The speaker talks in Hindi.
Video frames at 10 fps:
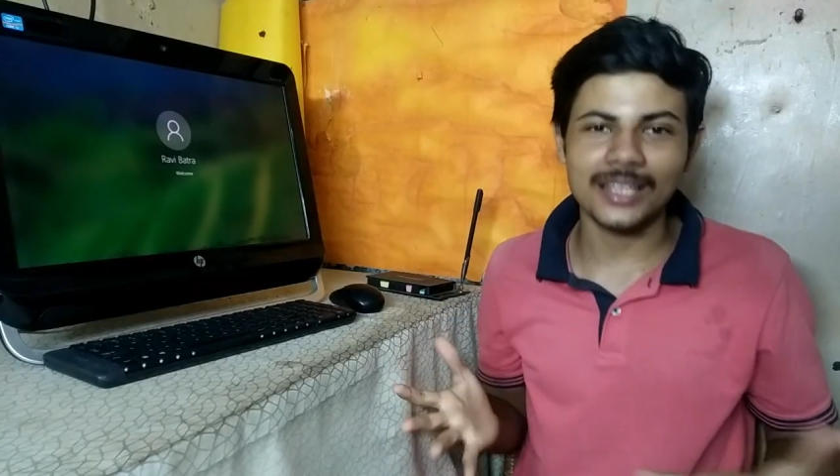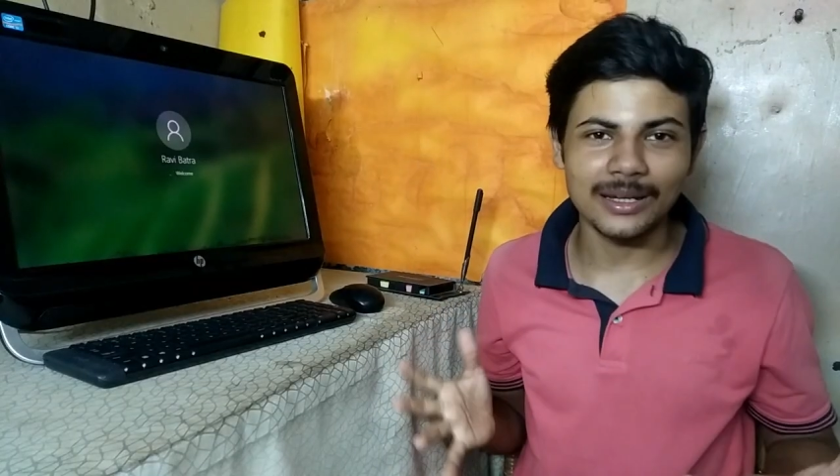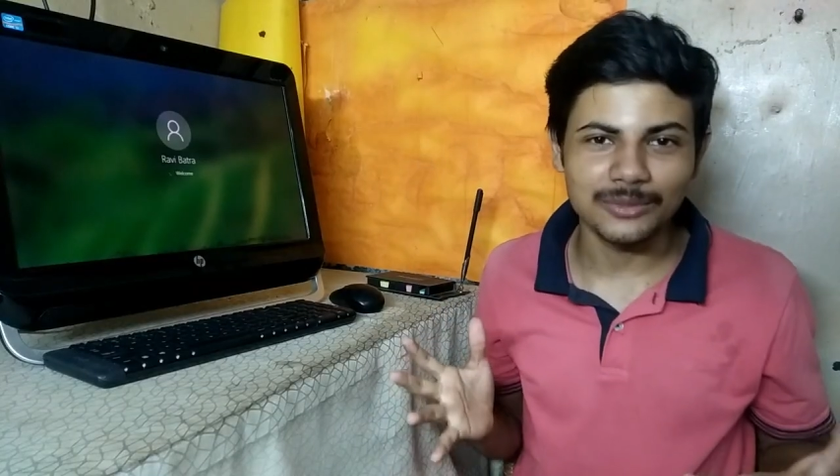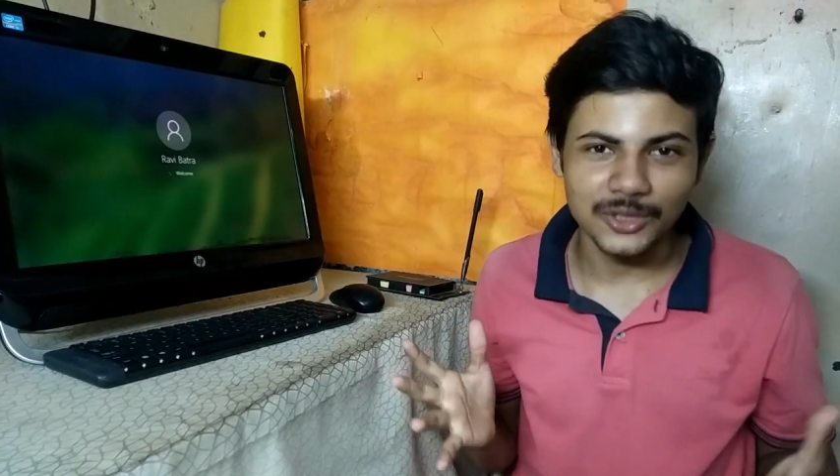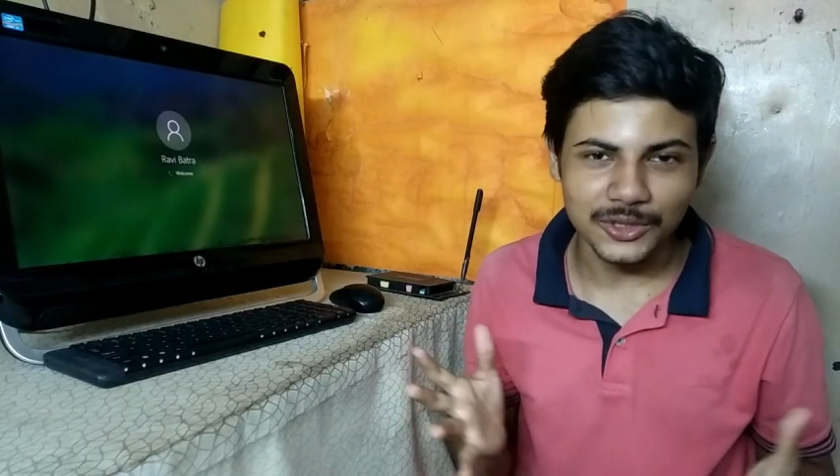हम
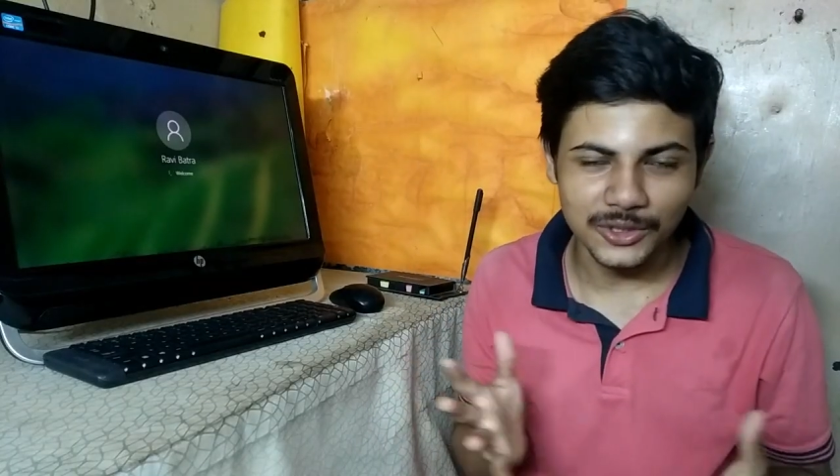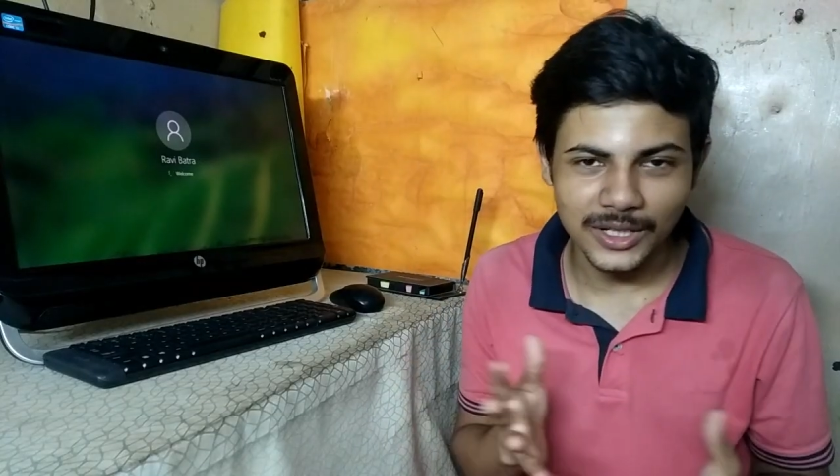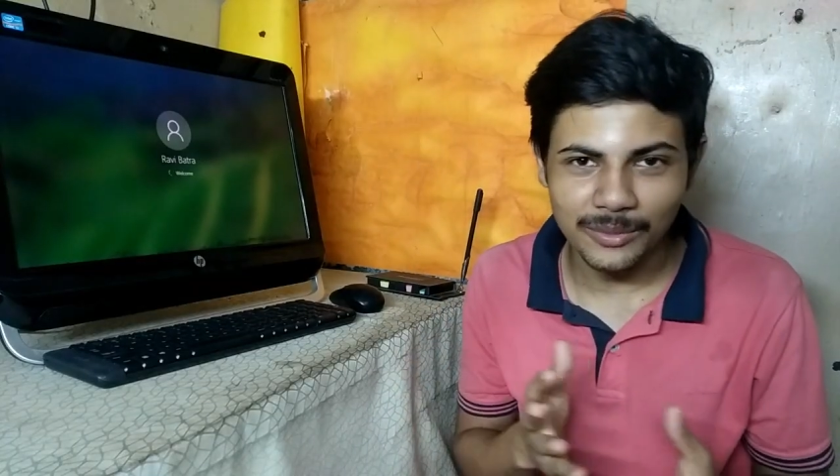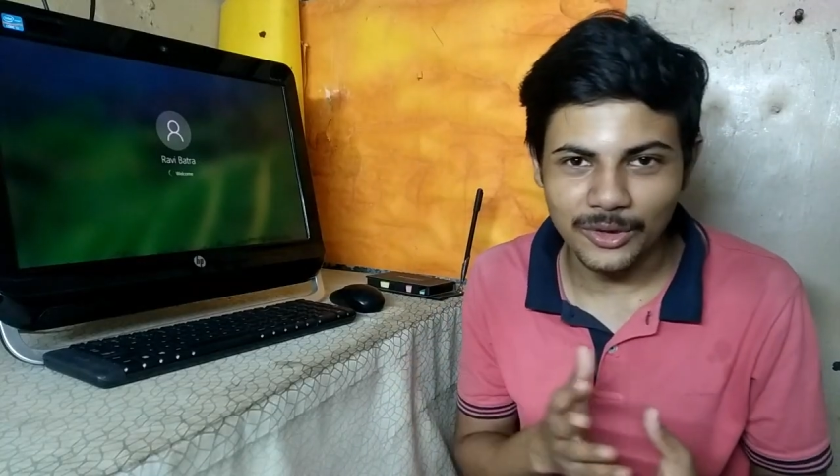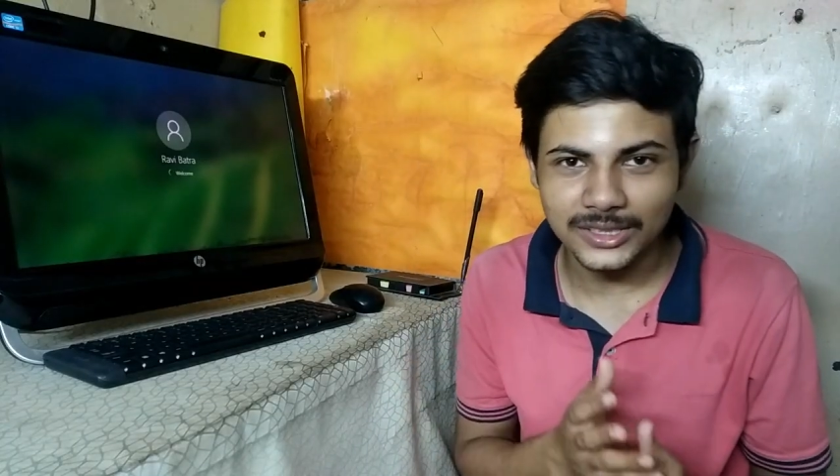छोटी छोटी
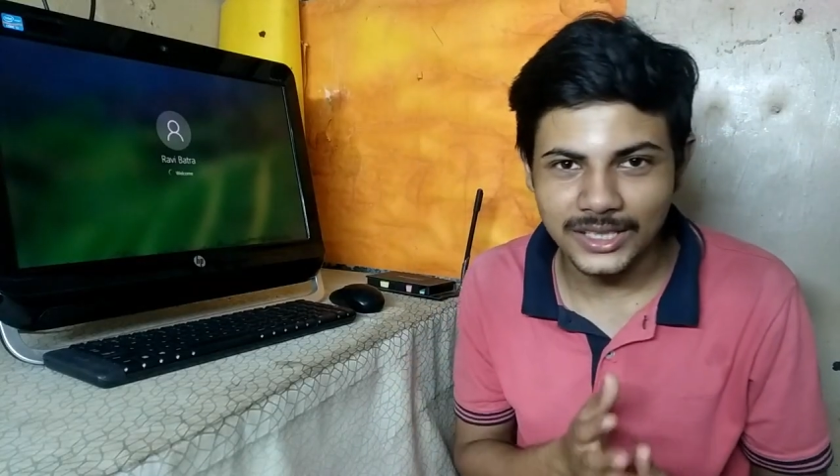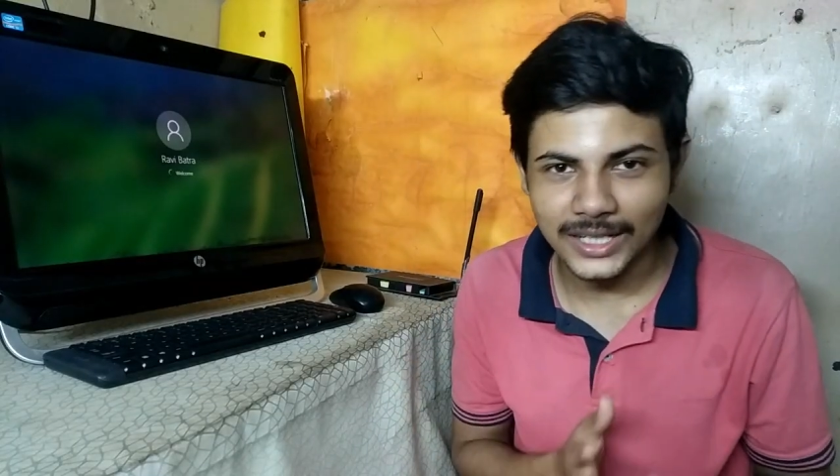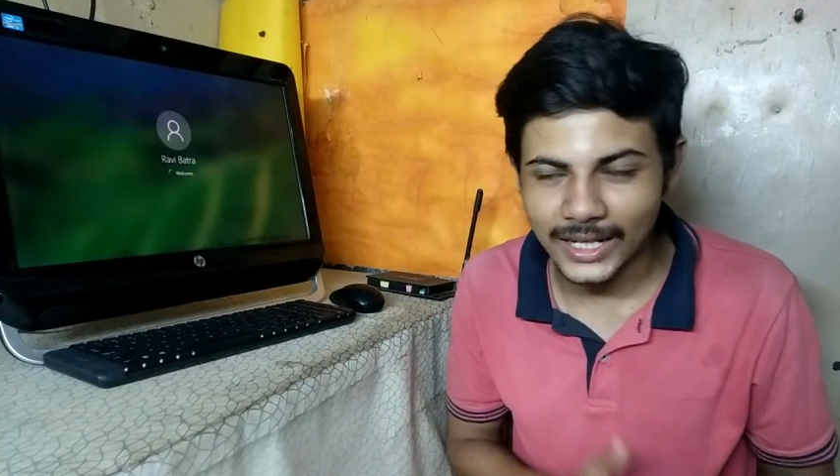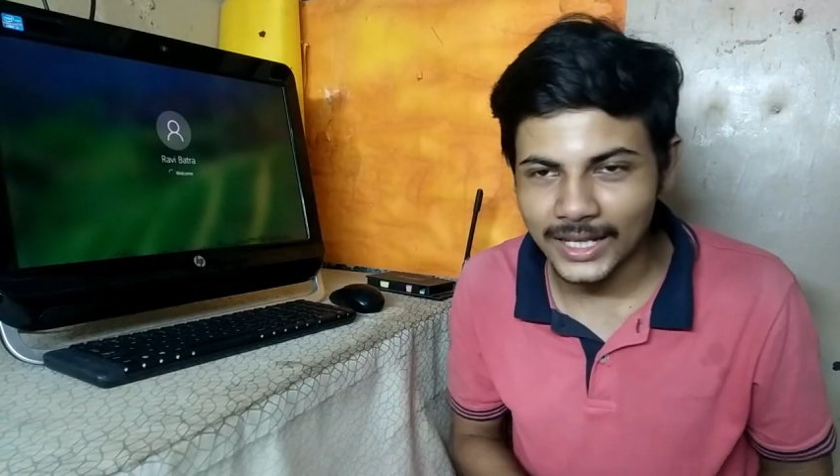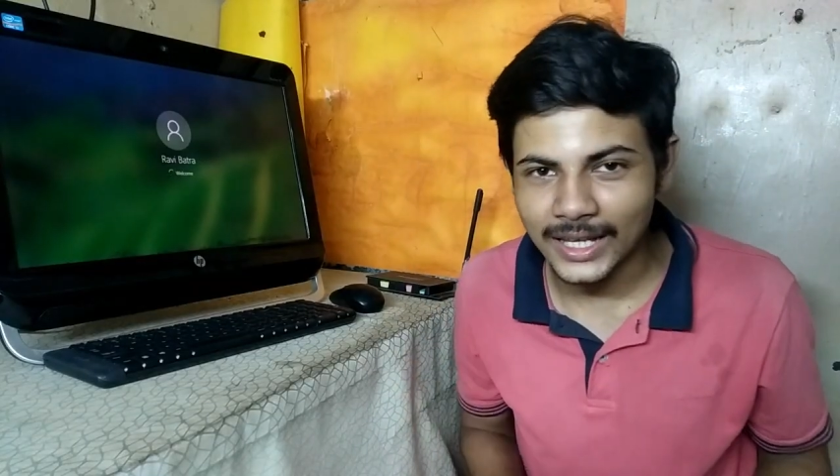अनबॉक्सिंग
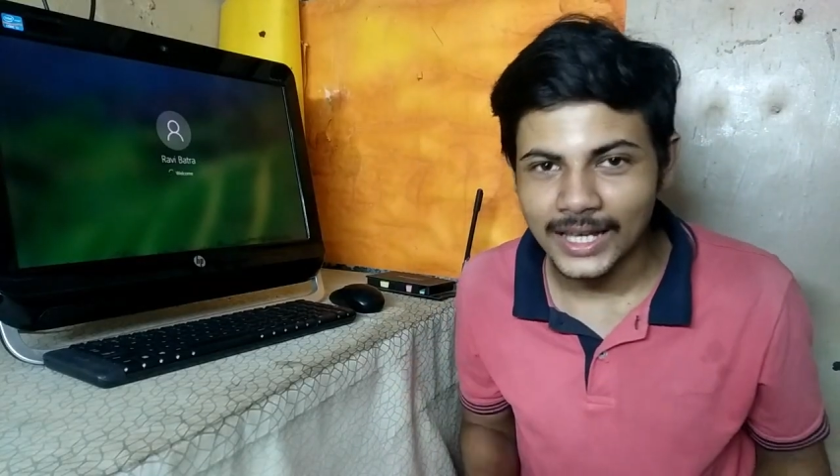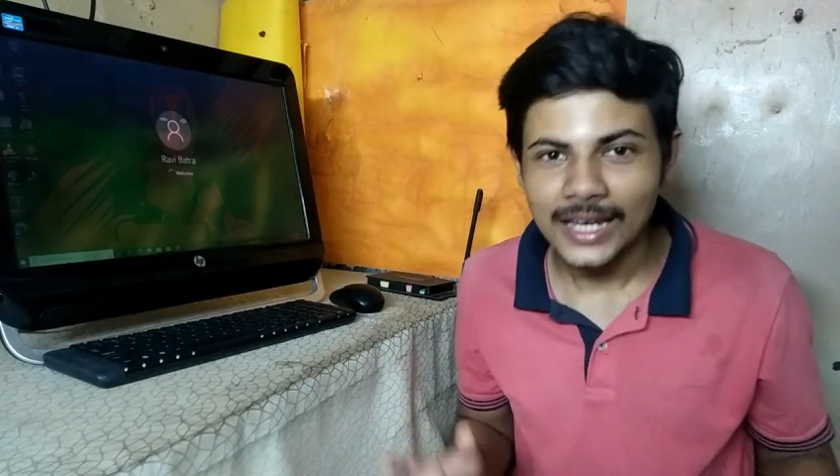करेंगे